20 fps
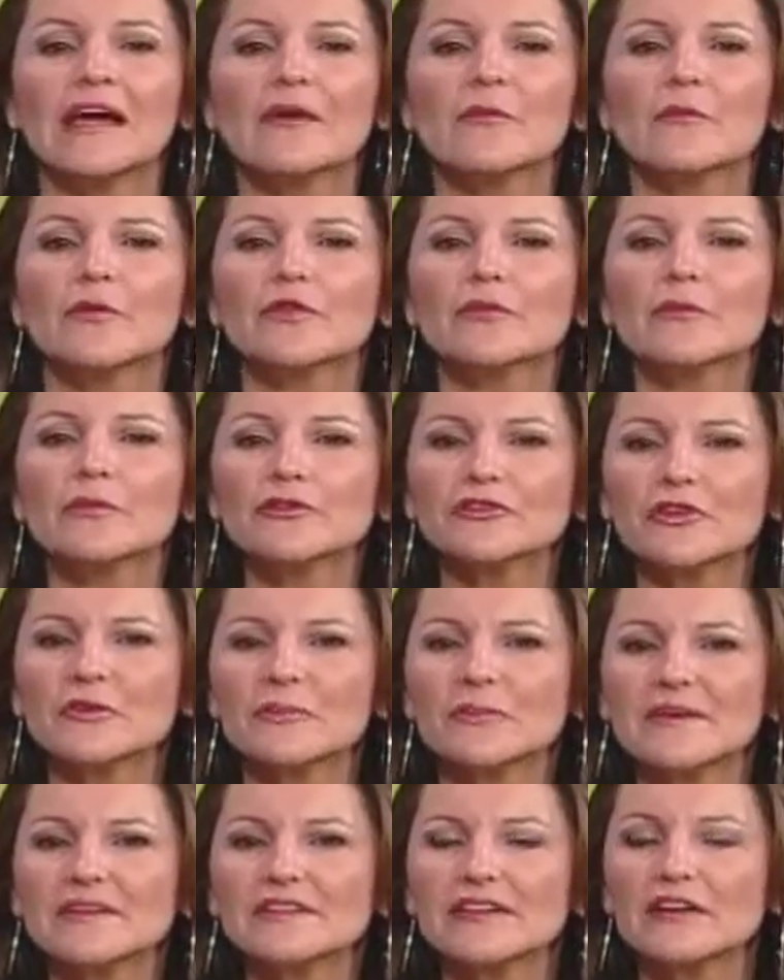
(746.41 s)
podemos
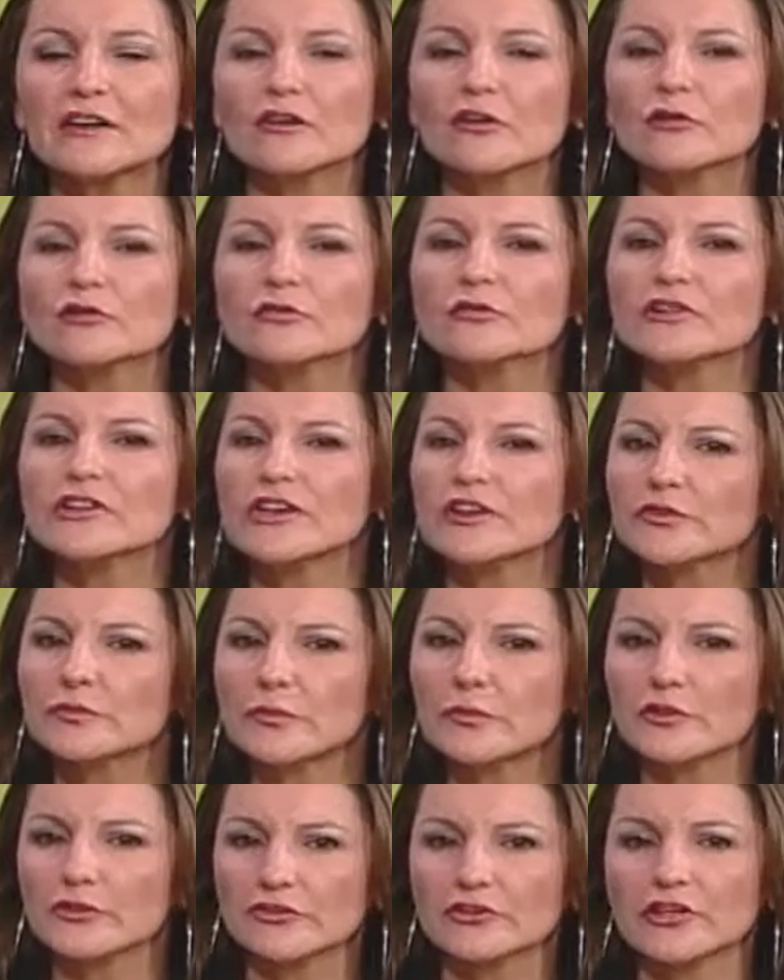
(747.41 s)
empezar con un
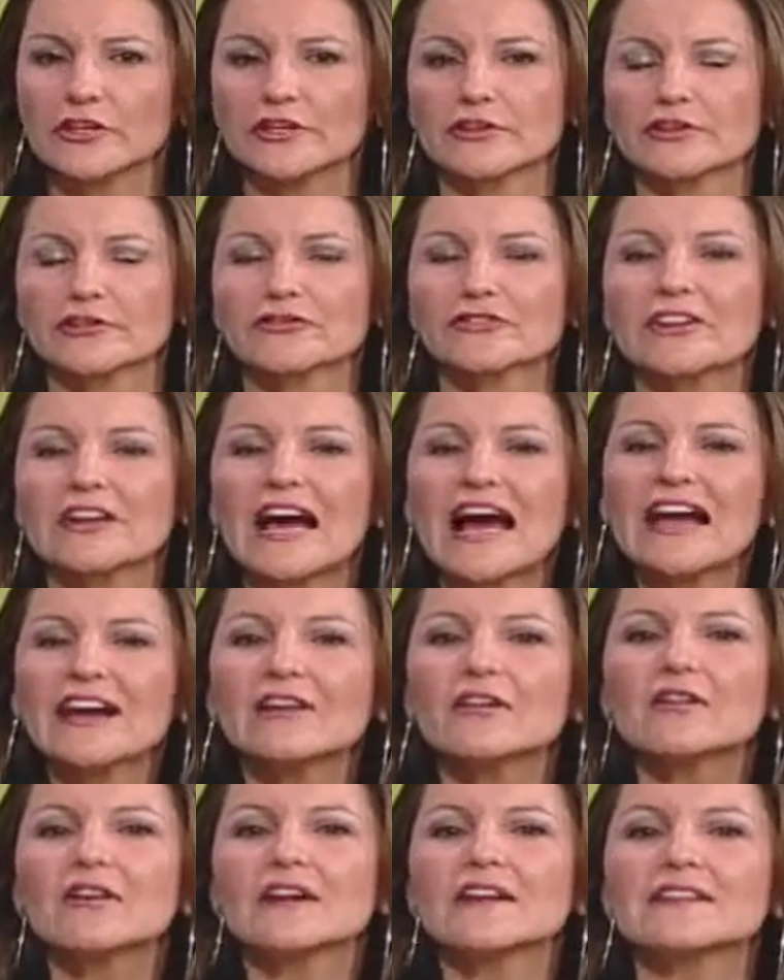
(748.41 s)
10%,
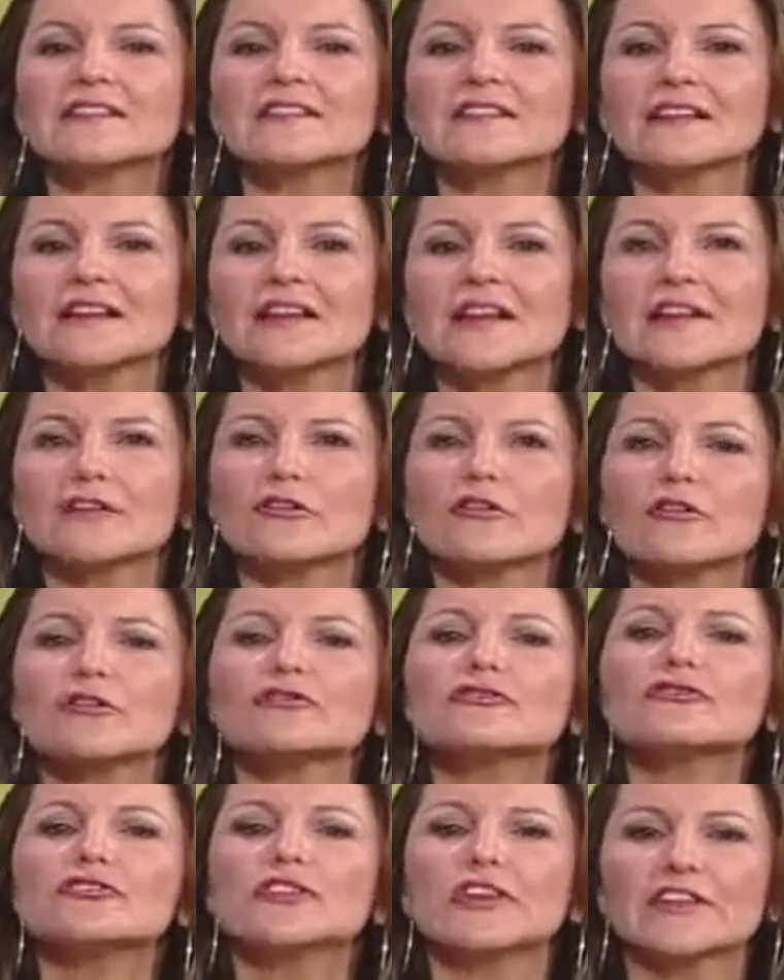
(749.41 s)
algo que, que no lo
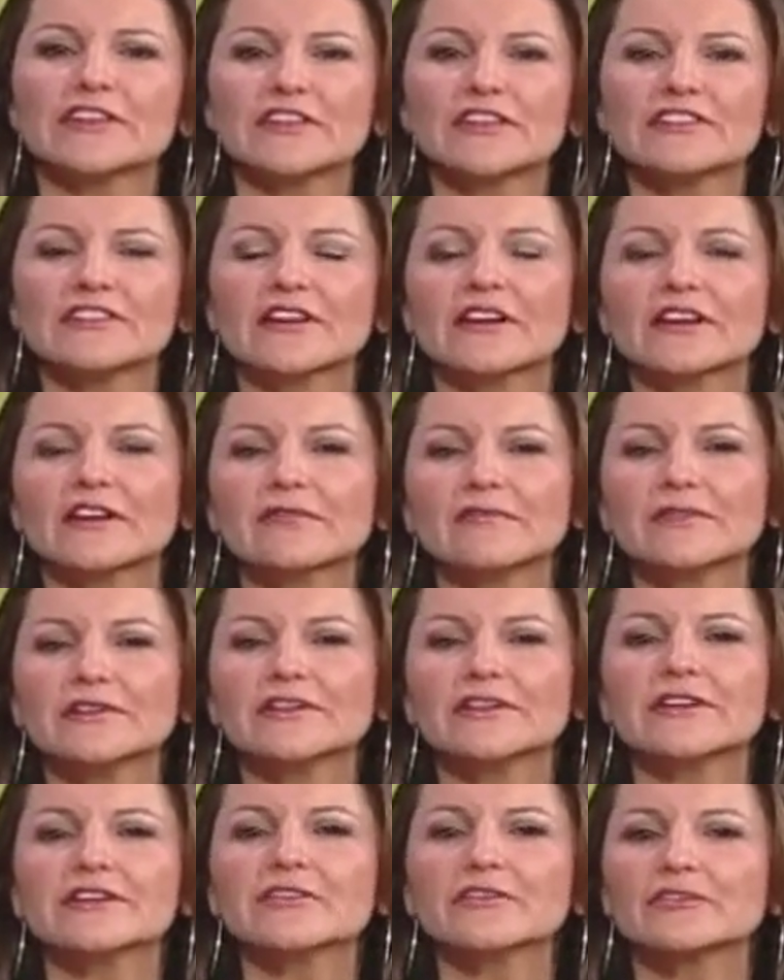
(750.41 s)
sientas, que
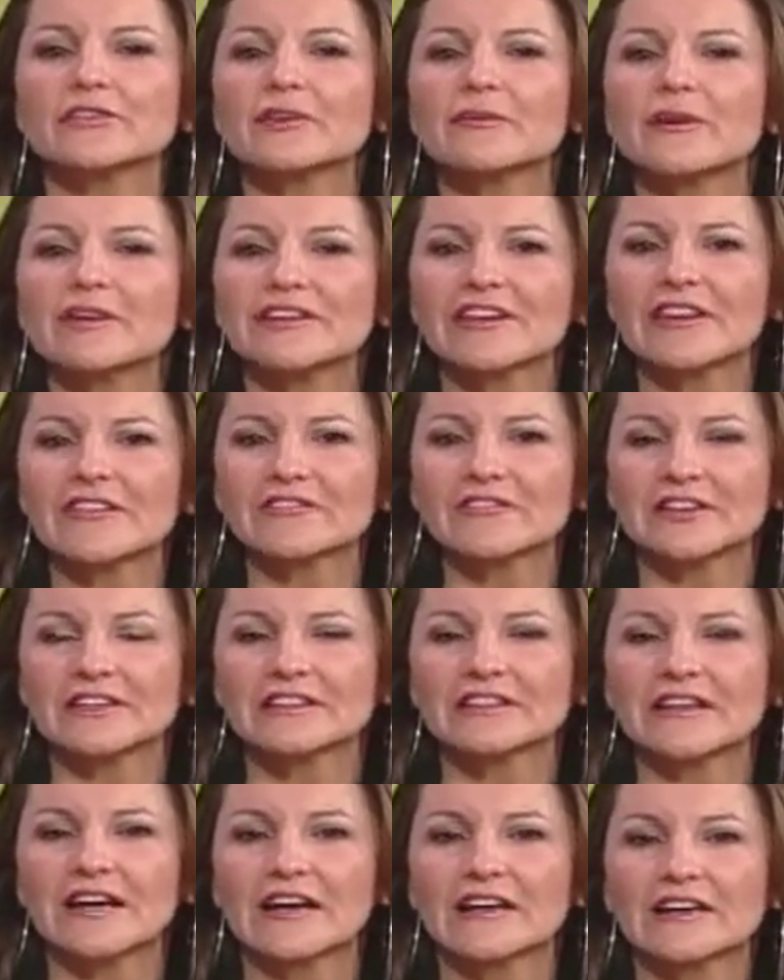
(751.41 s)
realmente no te vaya a
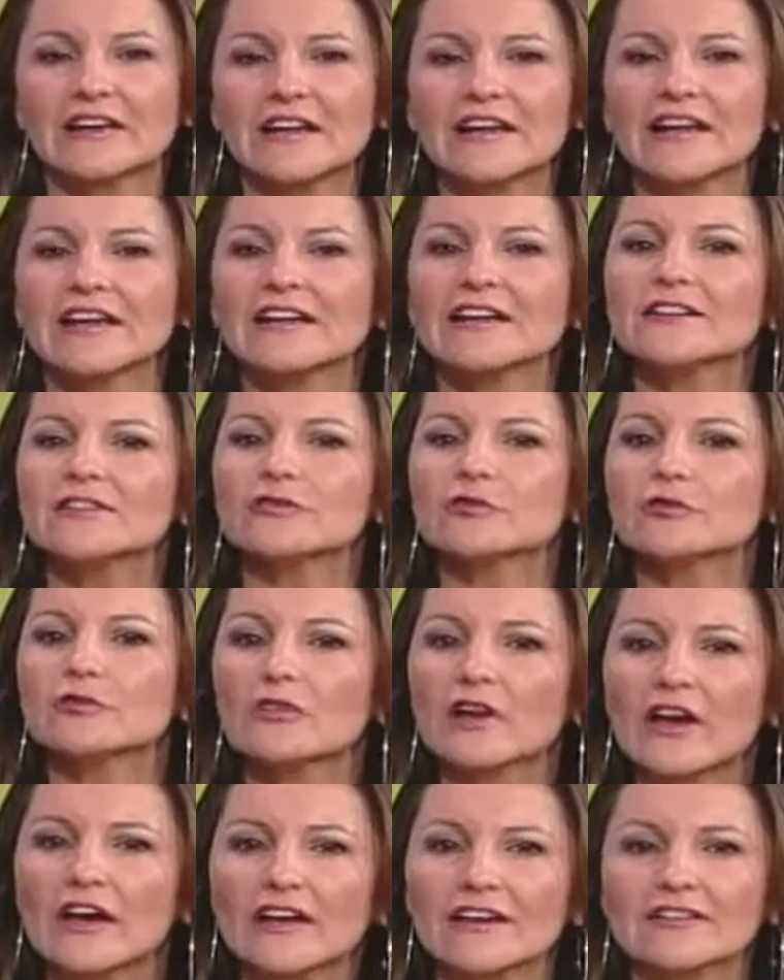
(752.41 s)
afectar en tus
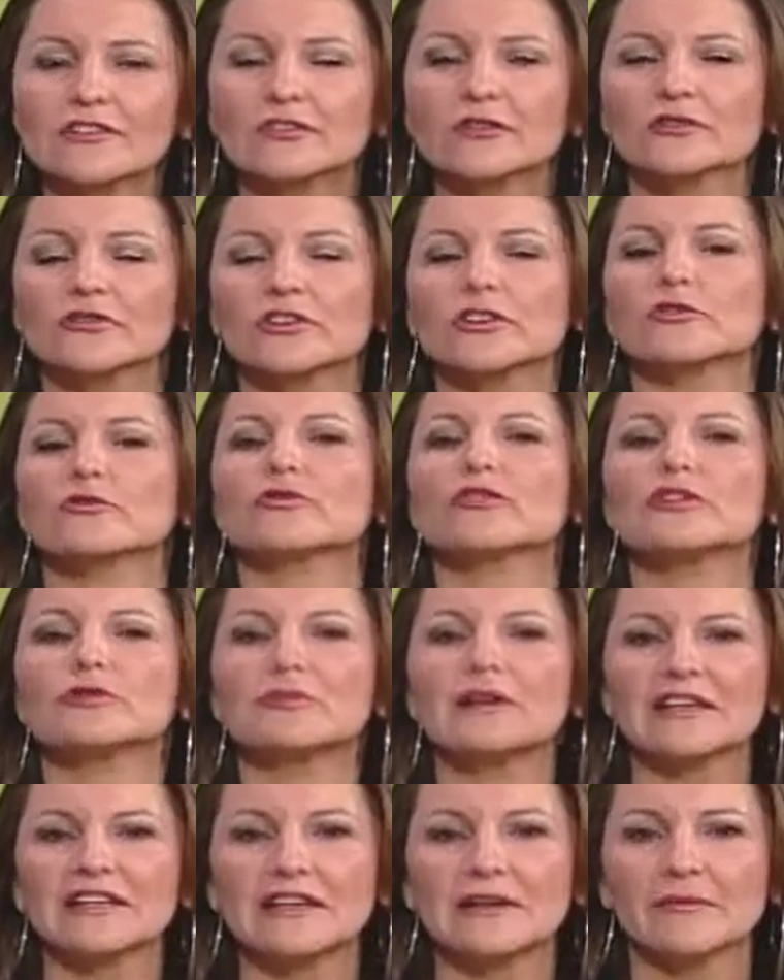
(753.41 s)
gastos, en tu
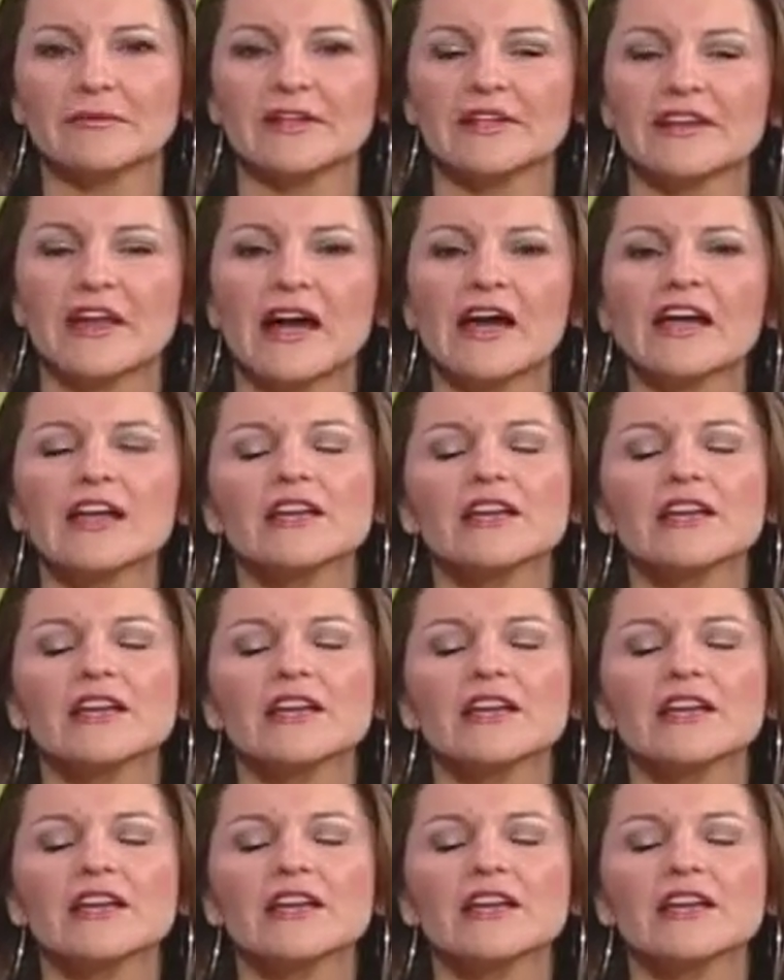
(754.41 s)
nivel de vida.